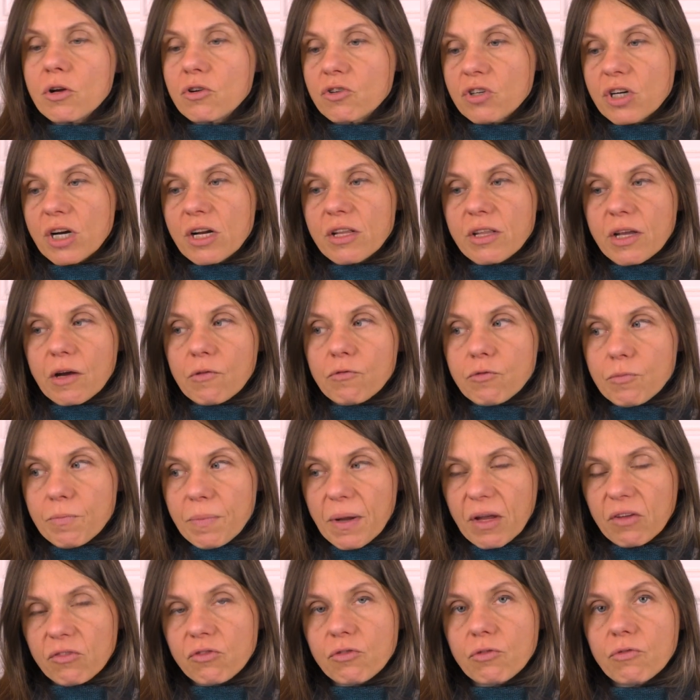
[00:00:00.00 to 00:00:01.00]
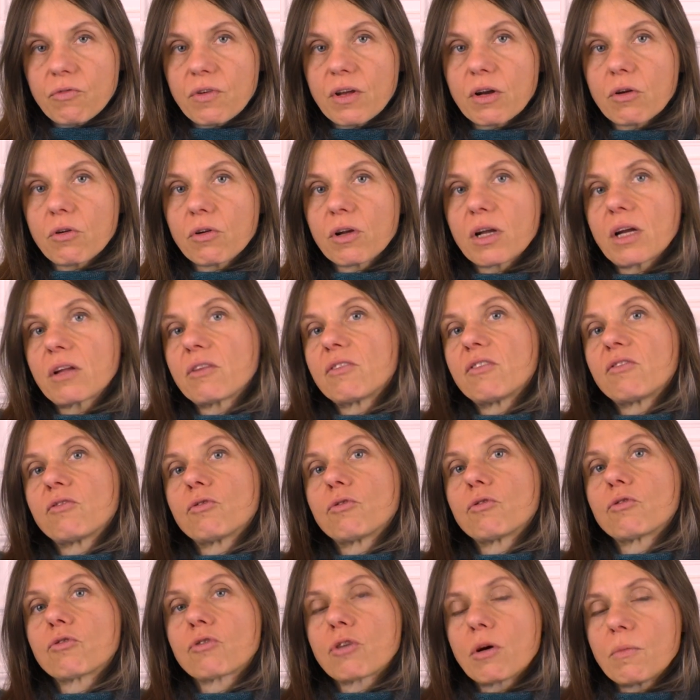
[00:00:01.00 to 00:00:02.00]
j'allais dire, vous percevez le regard des
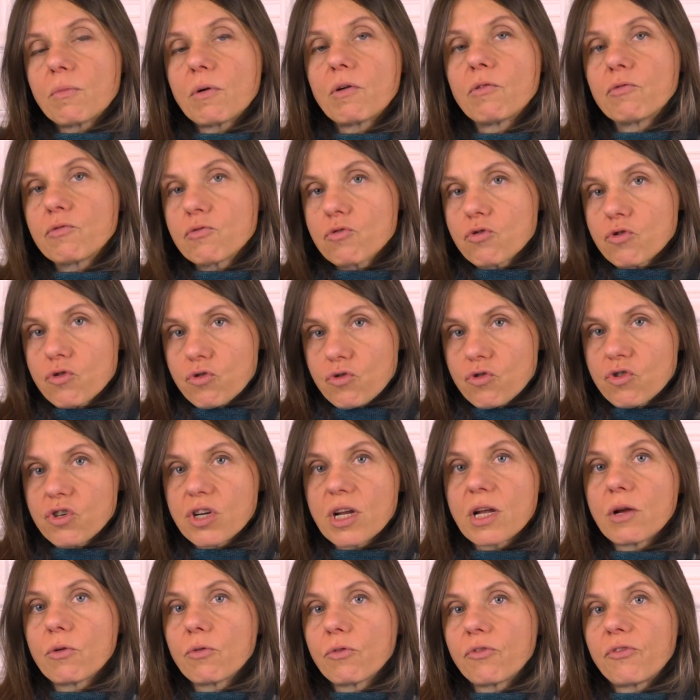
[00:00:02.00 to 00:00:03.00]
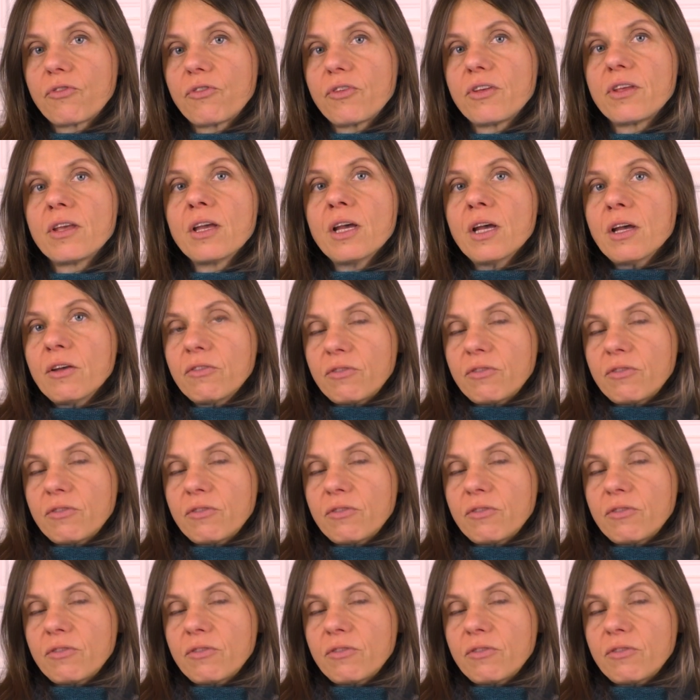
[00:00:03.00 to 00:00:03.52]
autres, comment vous jugez aussi.